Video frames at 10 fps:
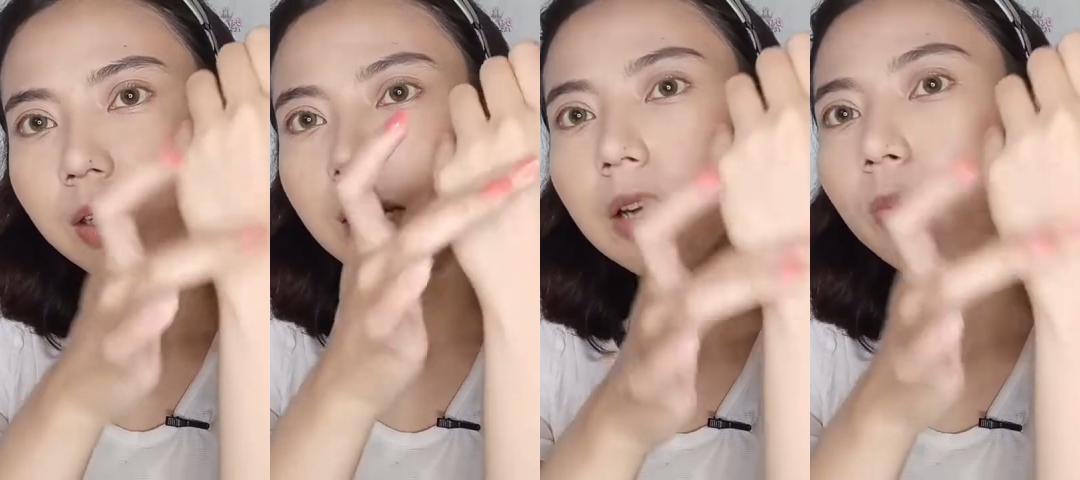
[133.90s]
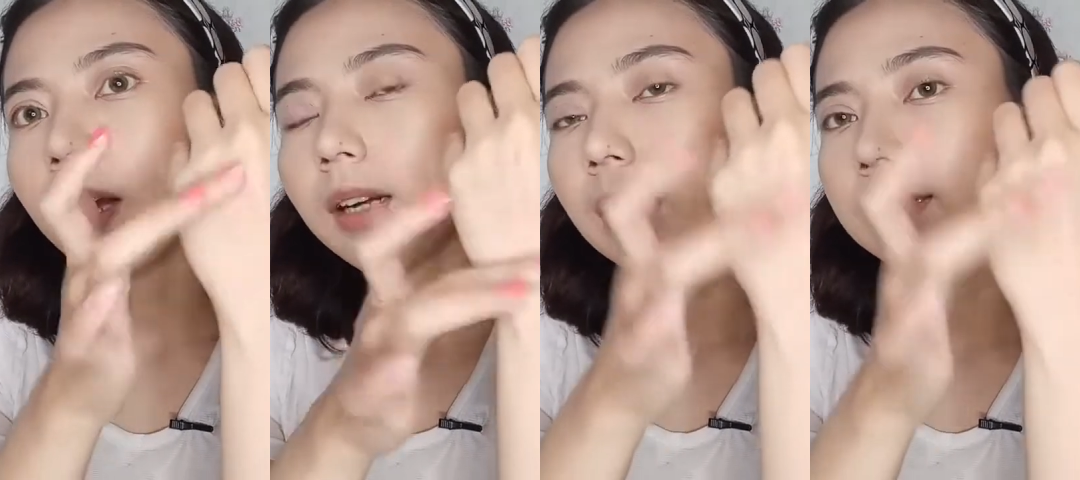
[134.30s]
Dan
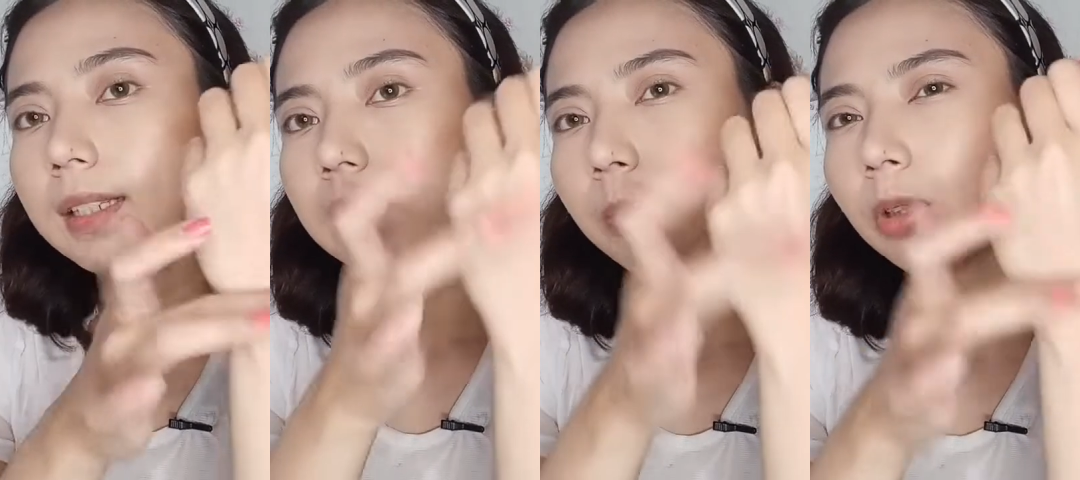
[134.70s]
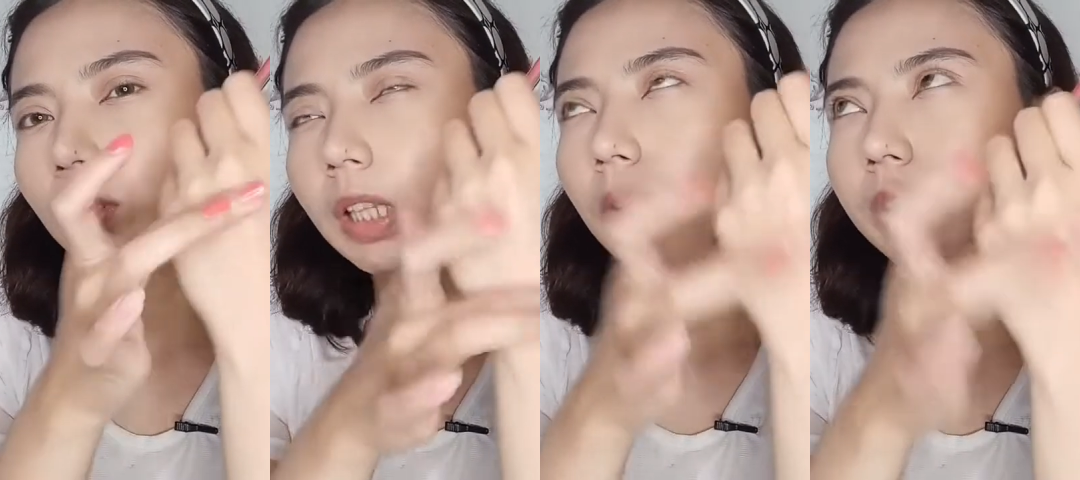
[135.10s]
warnanya sih
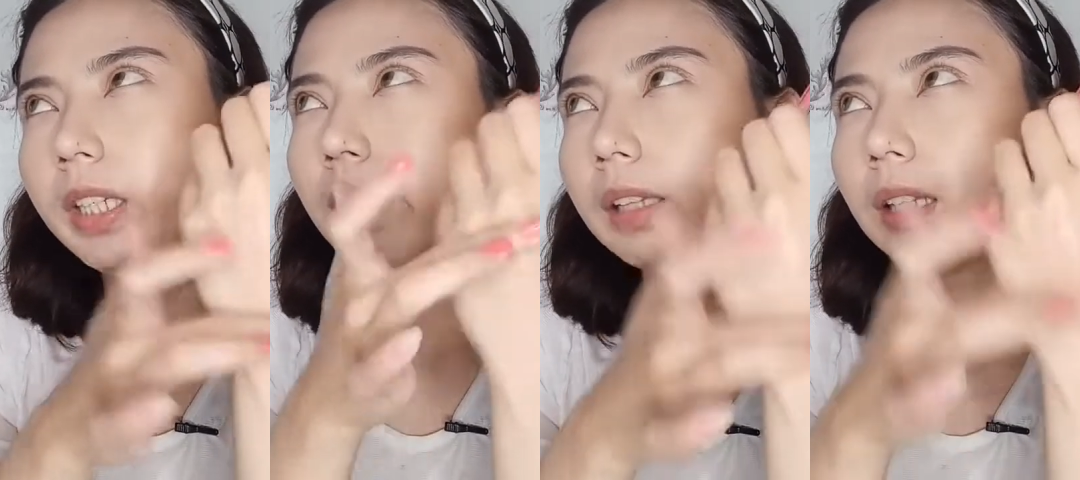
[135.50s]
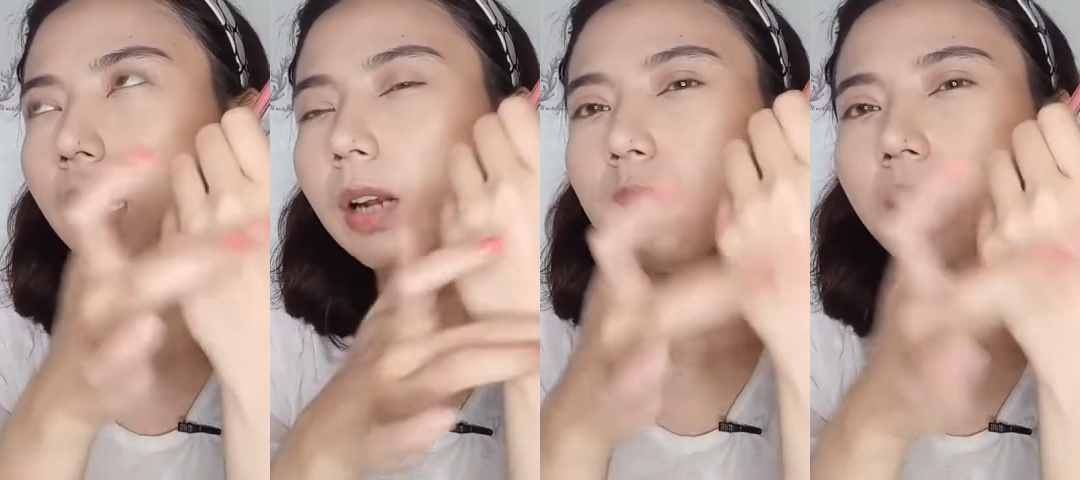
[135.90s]
menurut aku ini nggak
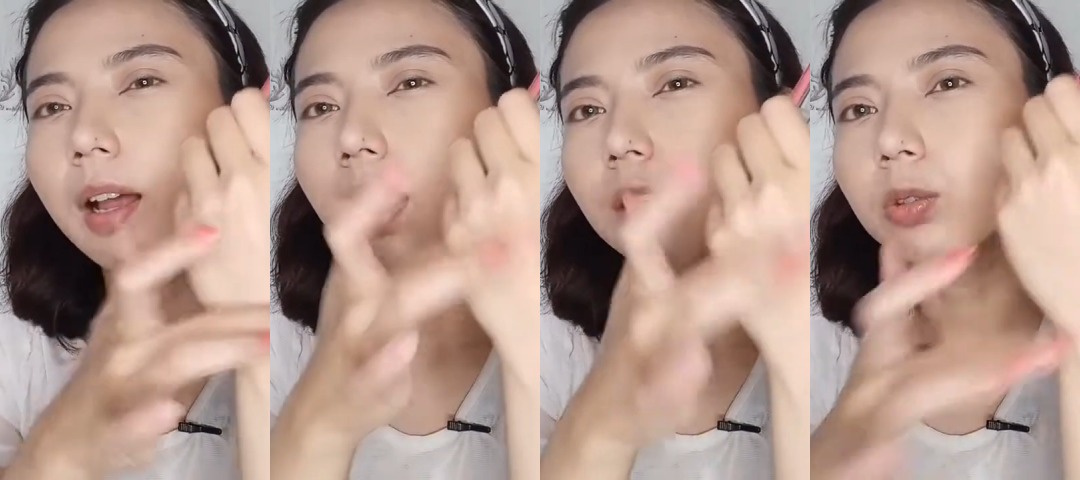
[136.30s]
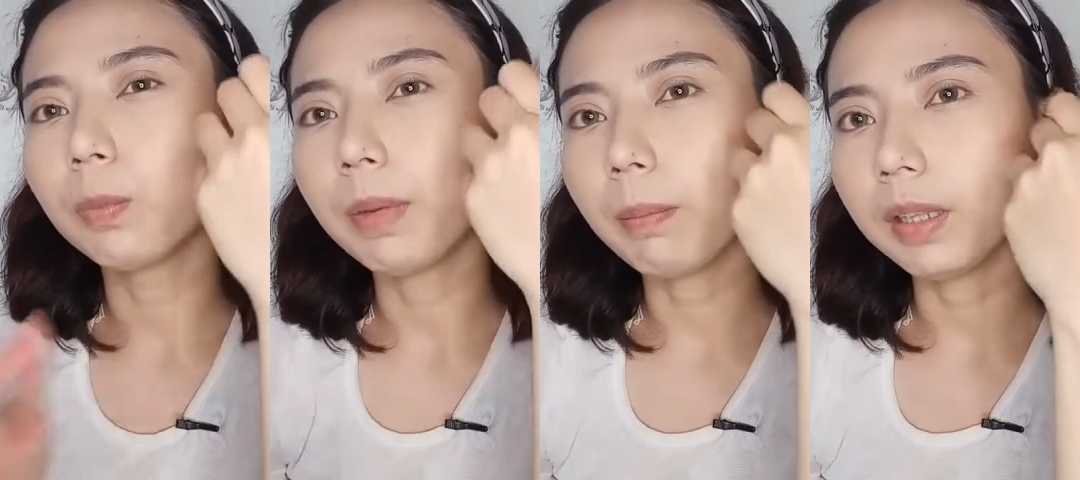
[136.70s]
terlalu yang
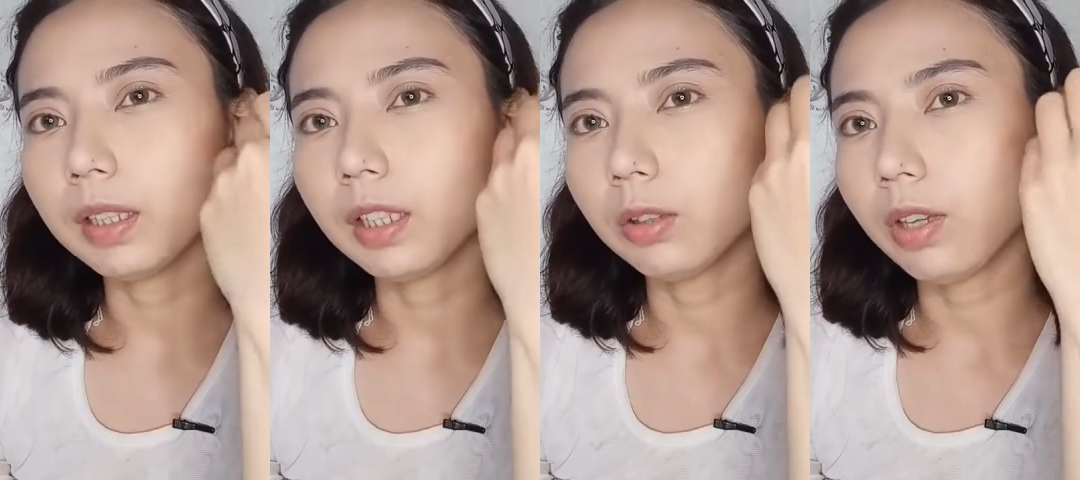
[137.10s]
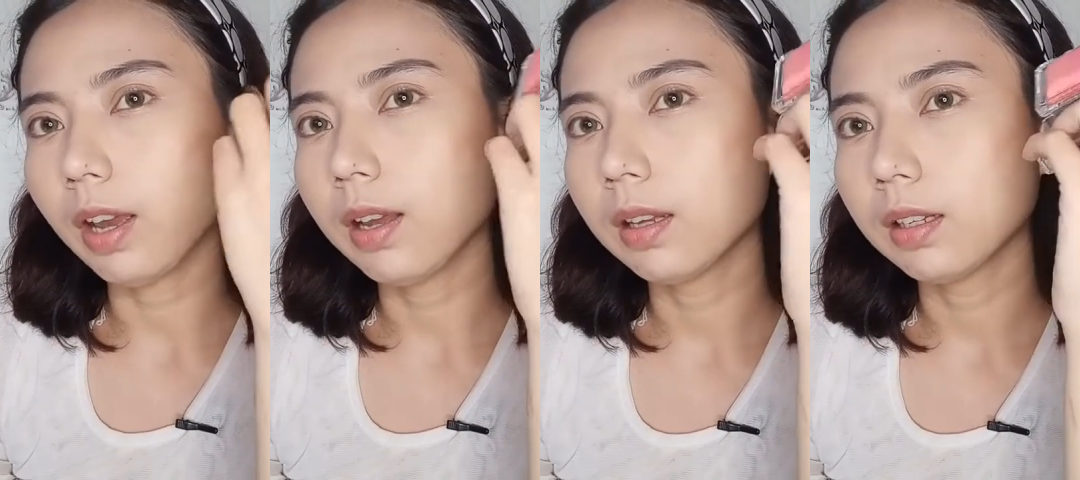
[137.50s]
langsung pigmented gitu
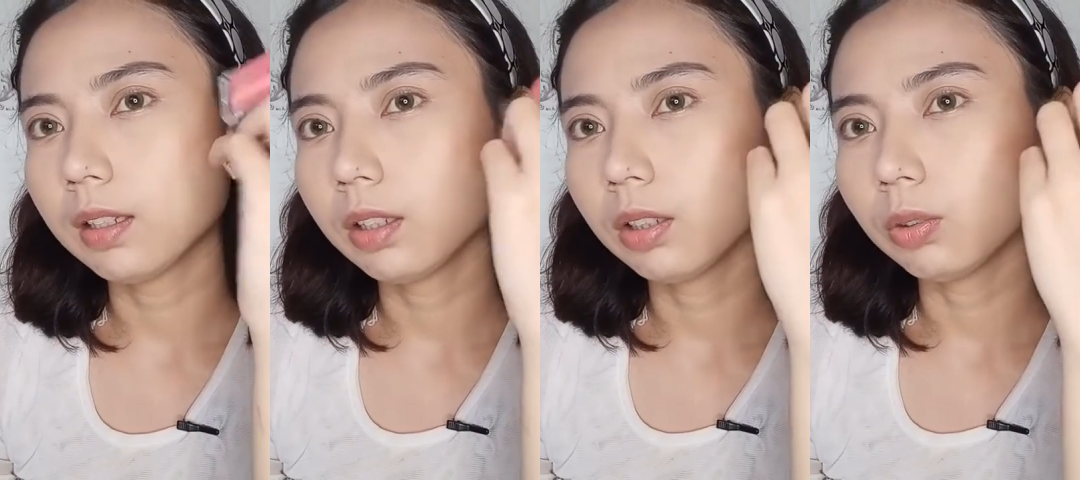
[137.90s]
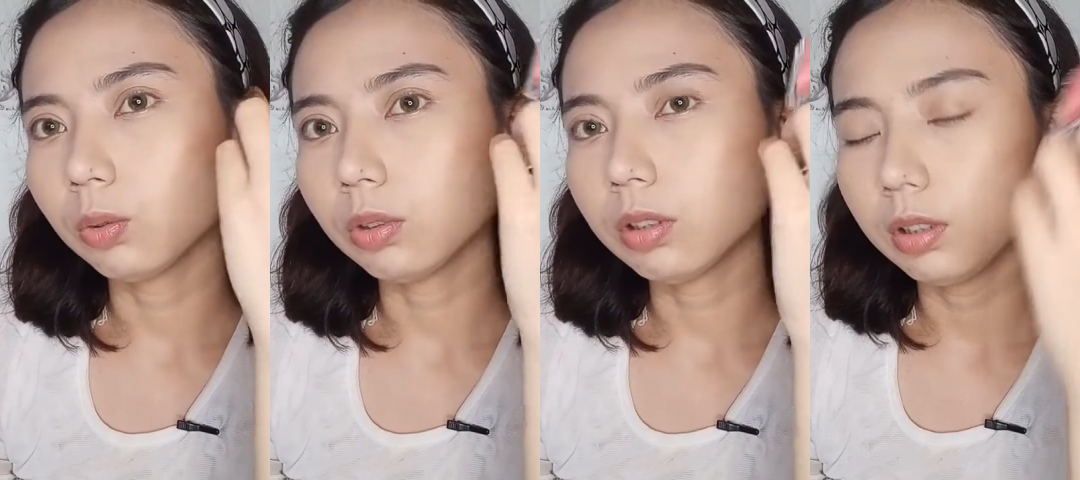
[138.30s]
ya.
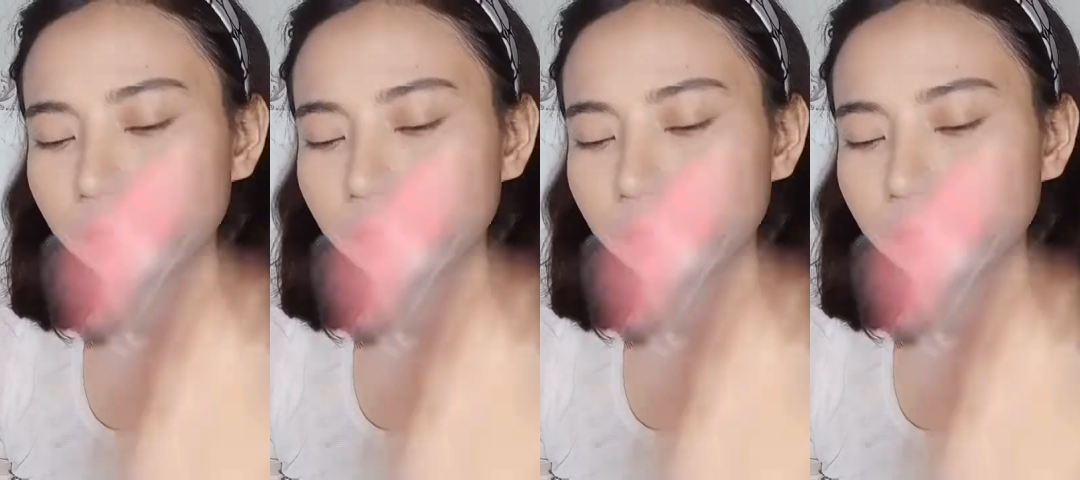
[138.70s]
Tuh.